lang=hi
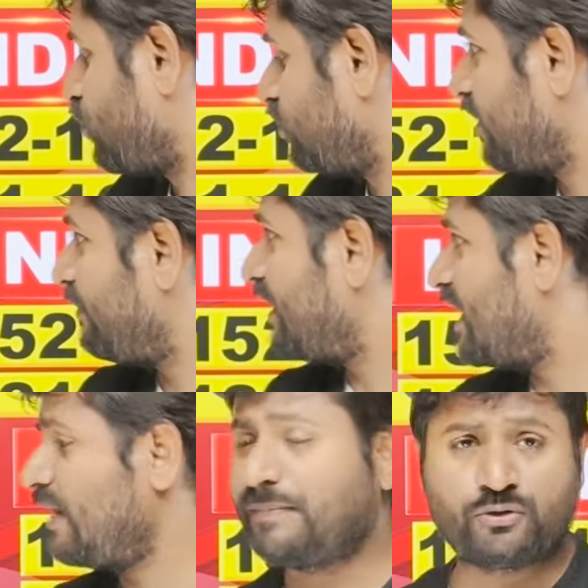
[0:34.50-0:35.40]
गोदी
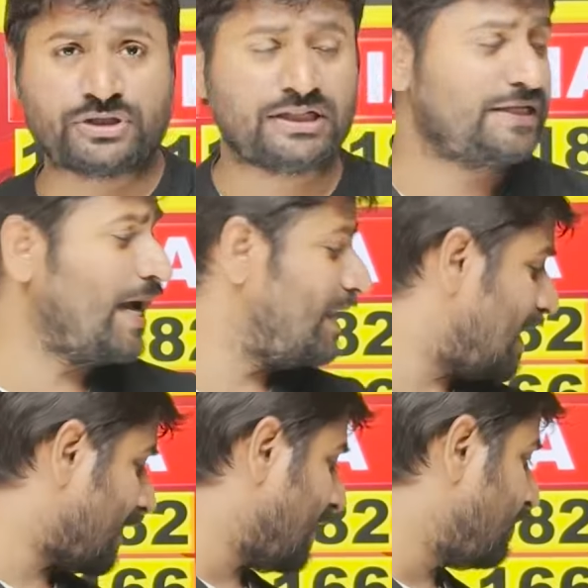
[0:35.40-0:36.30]
मीडिया ने पहुंचा दिया
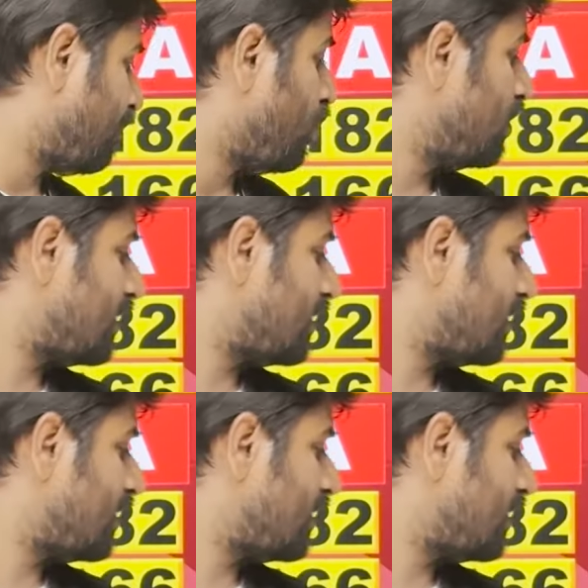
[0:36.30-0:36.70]
लेकिन पोल